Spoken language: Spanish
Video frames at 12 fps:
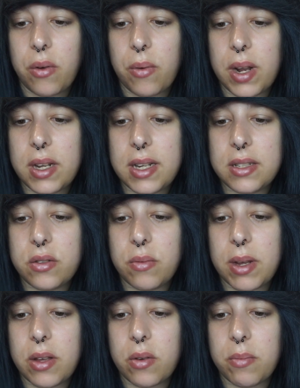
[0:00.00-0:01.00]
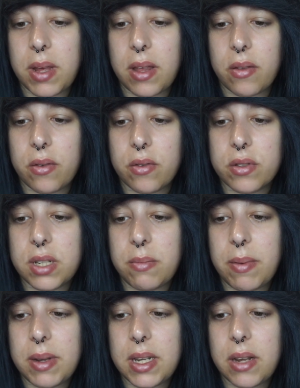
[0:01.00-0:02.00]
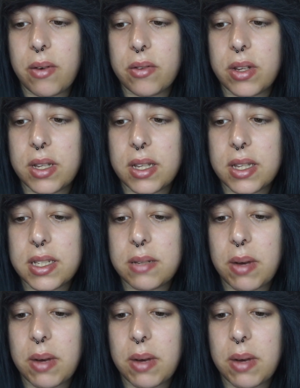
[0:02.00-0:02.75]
¿Cuál es tu mayor miedo? O simplemente cuando intentas